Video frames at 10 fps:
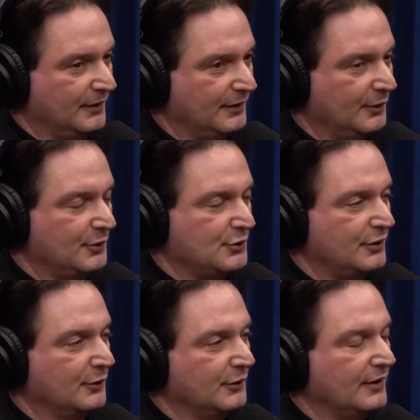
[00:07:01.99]
tá. é a
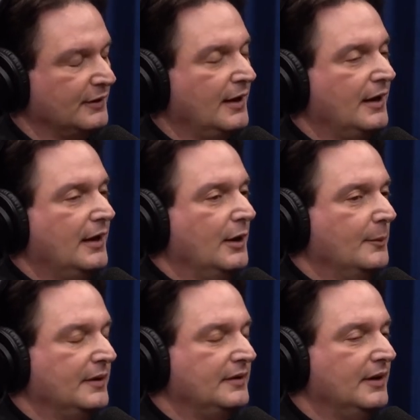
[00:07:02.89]
origem de Deus. É
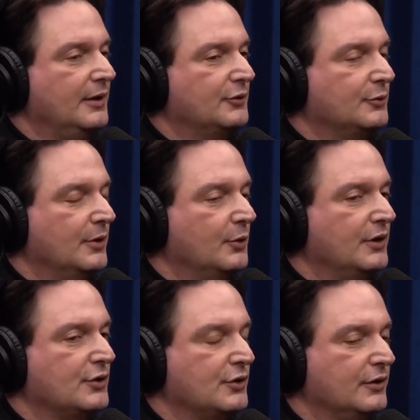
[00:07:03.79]
uma série que chama
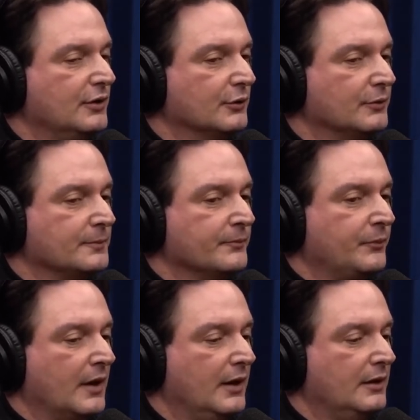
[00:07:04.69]
Origem de Deus.
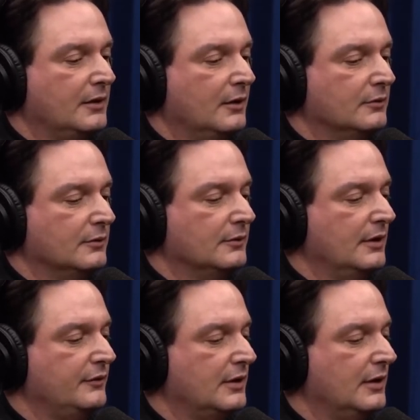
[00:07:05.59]
Então,
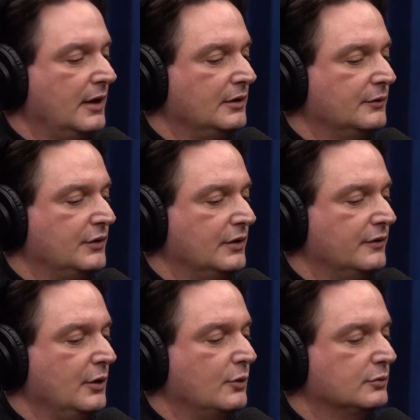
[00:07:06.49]
na verdade, você
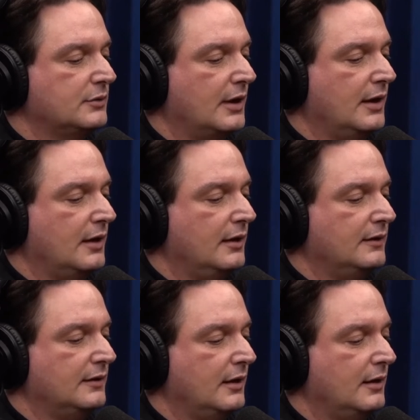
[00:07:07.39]
vai encontrar
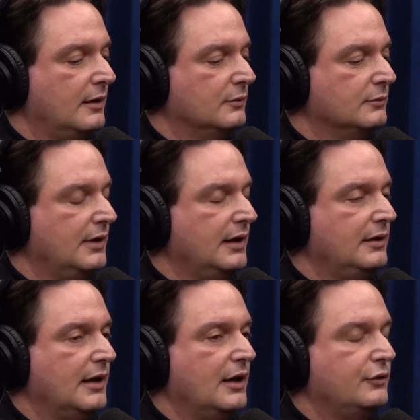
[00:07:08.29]
essa, um
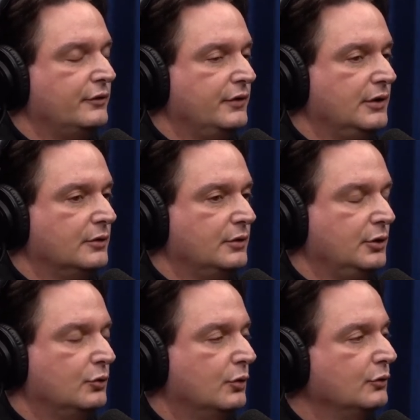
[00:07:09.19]
DNA divino
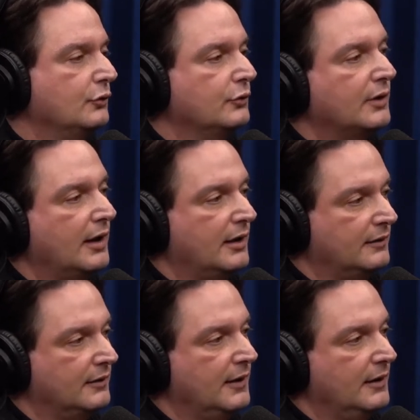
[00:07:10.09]
em todos os
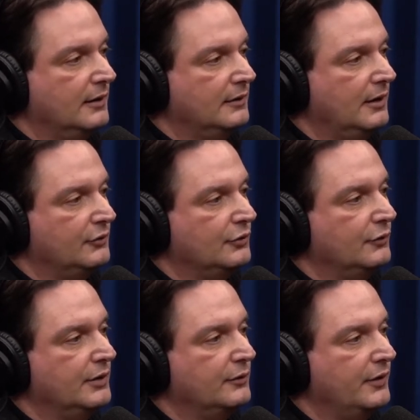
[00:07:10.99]
lugares. Né? Já
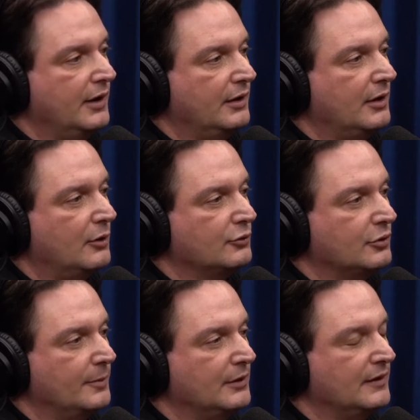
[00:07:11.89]
ouviram falar em algo
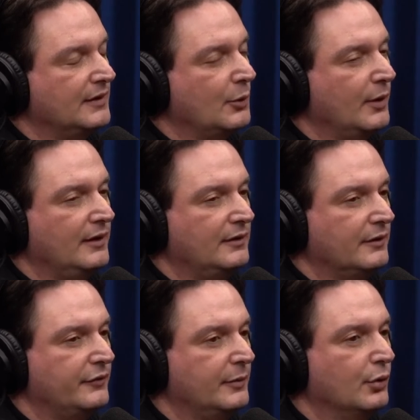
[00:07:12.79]
chamado
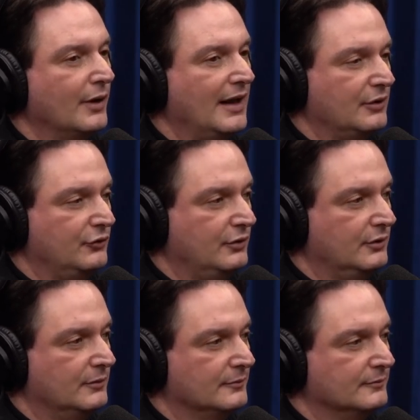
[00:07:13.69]
sequência Fibonacci?
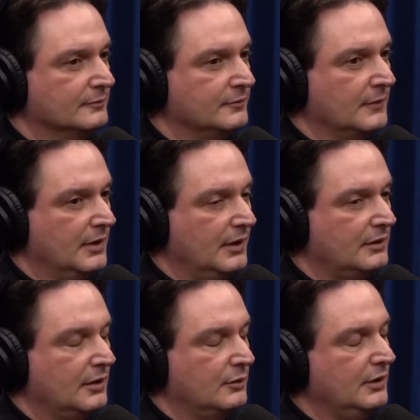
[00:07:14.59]
Já. Sim. Já.
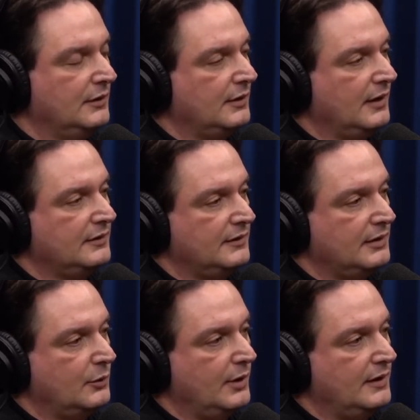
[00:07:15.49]
Então, isso, essa
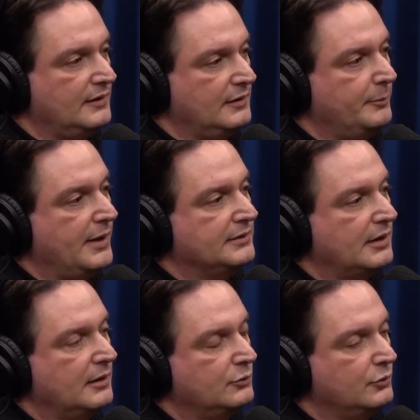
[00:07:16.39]
sequência, esse
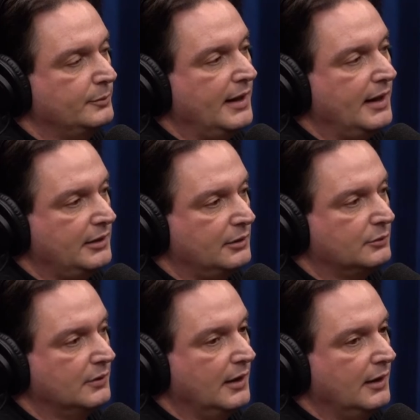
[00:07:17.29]
padrão
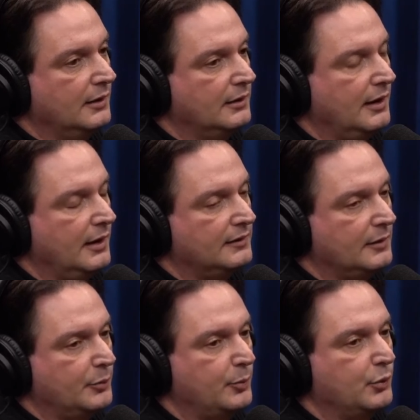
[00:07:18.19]
numérico, né?
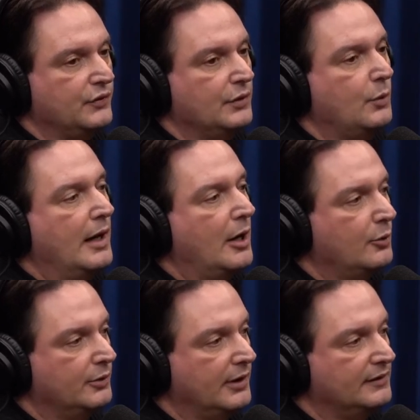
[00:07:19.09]
essa proporção
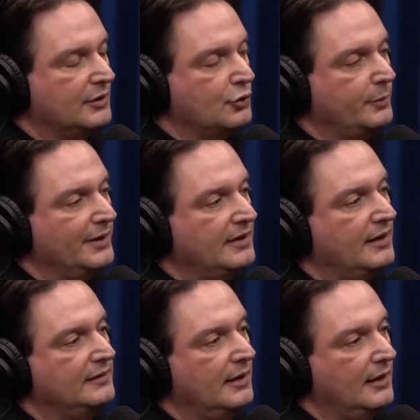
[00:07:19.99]
áurea, essa
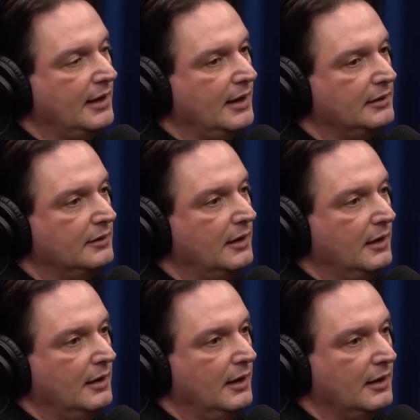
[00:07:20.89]
geometria sagrada,
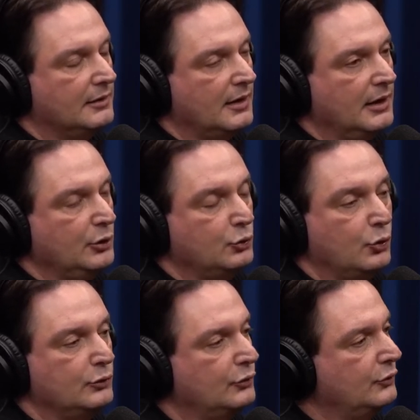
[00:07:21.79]
ela está em
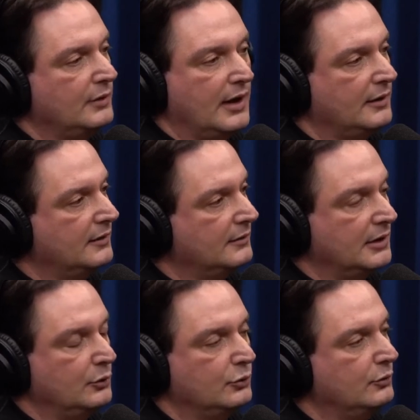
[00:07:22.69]
todos os lugares.
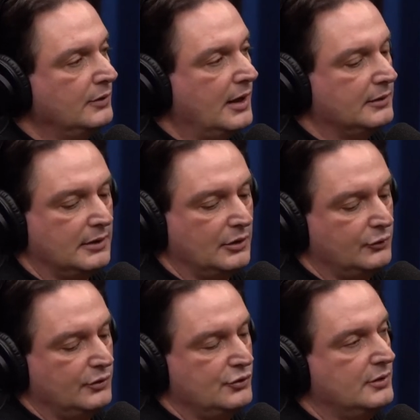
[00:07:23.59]
Está em todo lugar. Está na
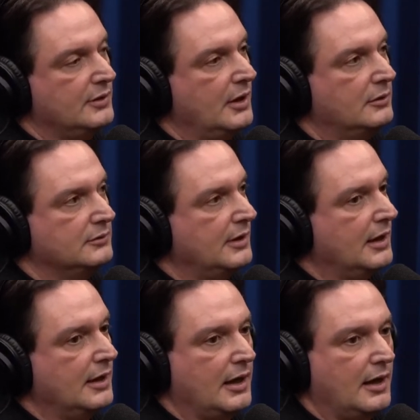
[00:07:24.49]
sua digital, está
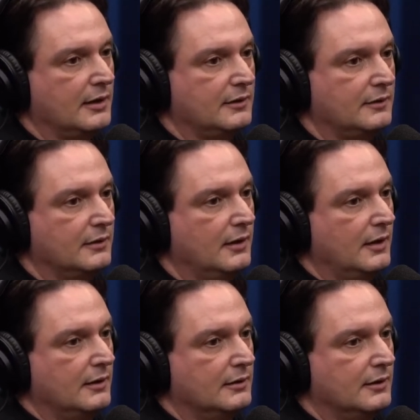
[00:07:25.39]
na galáxia. As né?